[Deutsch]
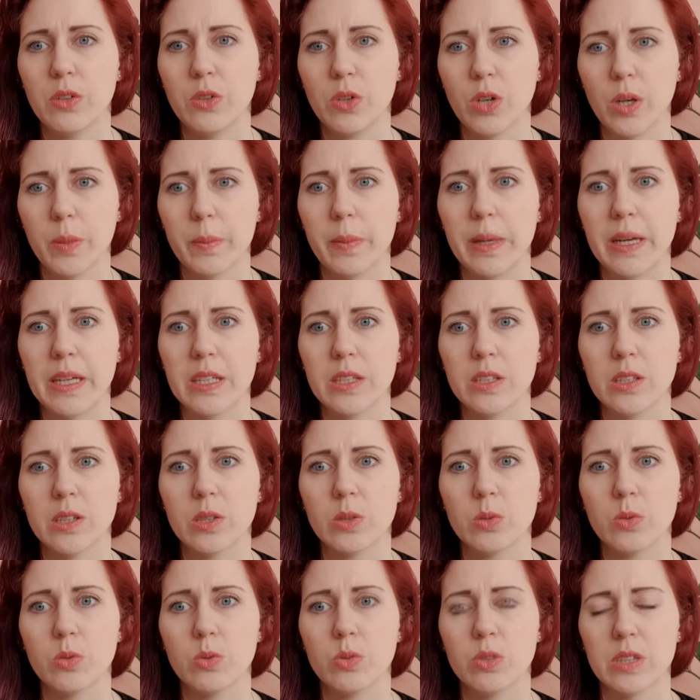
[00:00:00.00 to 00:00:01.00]
nochmal
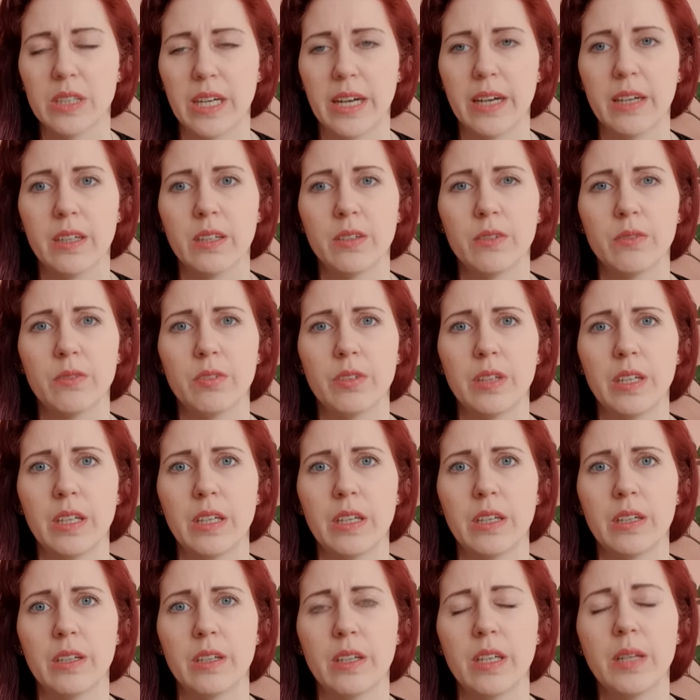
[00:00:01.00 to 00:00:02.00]
zu sagen,
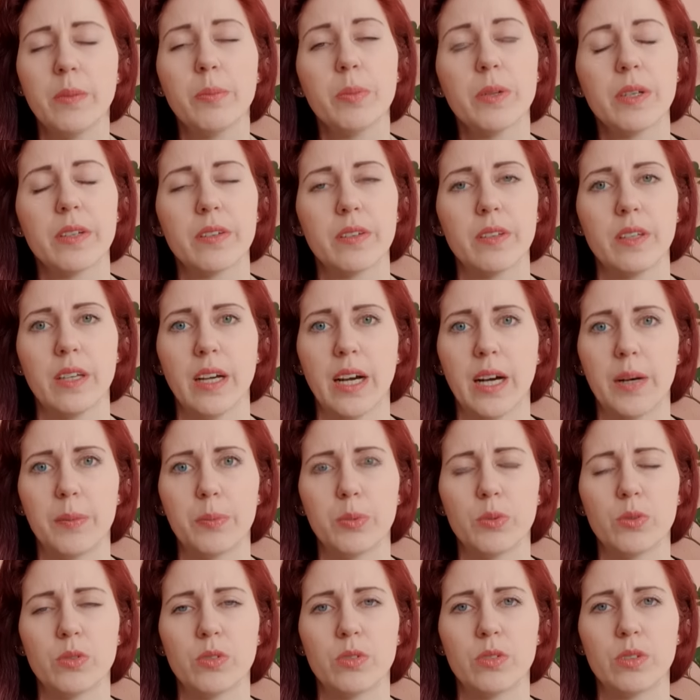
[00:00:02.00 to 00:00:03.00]
wie lieb ich sie habe
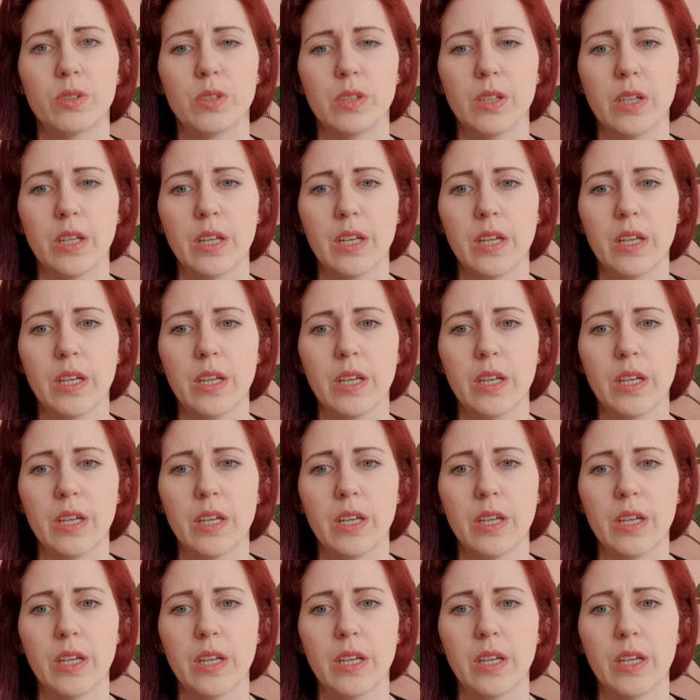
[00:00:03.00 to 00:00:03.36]
und